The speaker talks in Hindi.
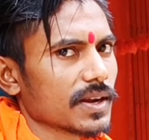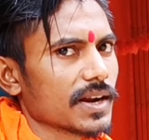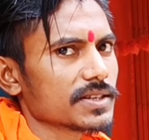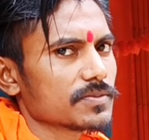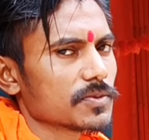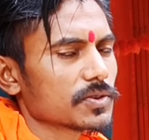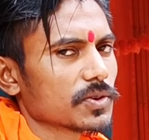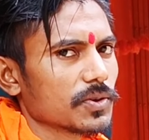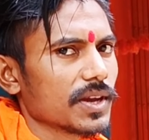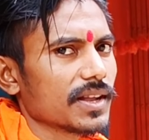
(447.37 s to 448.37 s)
कर्ज
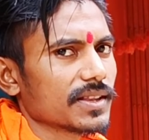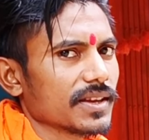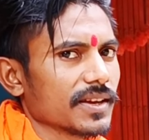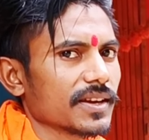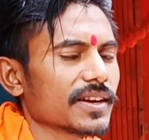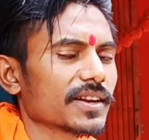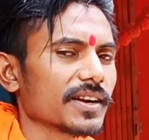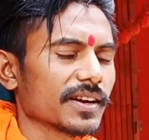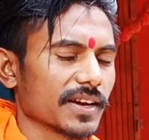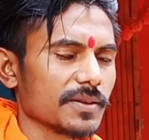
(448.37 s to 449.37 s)
मुक्त हो जाते हैं
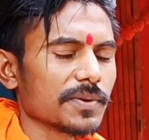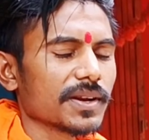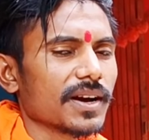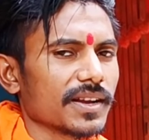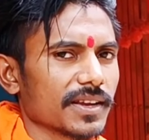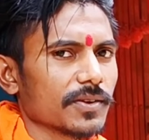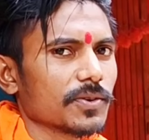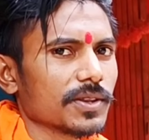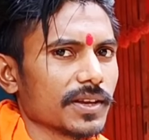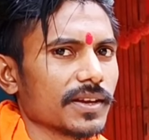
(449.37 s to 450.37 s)
ऋण कई प्रकार के
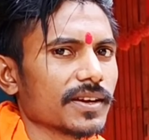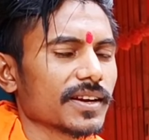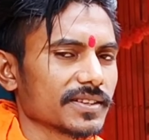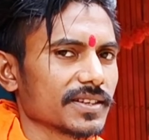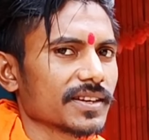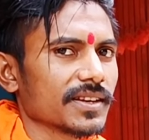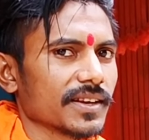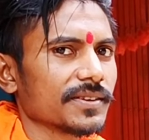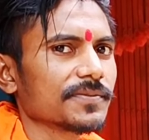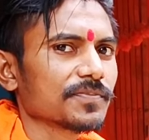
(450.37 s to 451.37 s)
होते हैं कर्जे के
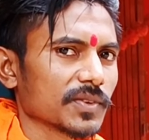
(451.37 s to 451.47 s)
नहीं